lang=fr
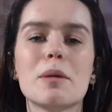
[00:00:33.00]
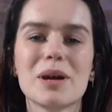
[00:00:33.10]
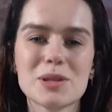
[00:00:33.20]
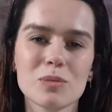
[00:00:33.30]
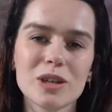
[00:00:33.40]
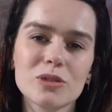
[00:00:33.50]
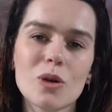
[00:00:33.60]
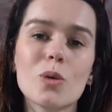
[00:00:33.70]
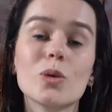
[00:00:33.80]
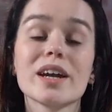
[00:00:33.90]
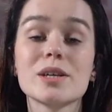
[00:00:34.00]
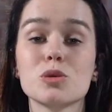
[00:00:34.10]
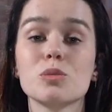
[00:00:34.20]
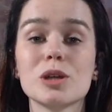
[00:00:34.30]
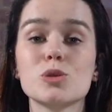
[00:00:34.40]
Passons maintenant au
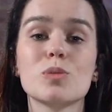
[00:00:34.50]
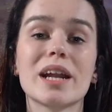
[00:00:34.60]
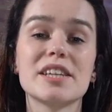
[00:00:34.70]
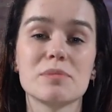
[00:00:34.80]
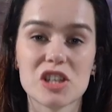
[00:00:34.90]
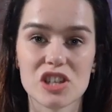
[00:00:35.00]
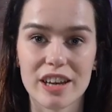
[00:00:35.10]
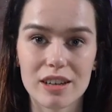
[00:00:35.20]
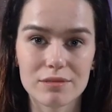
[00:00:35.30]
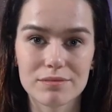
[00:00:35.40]
résumé du Malade Imaginaire.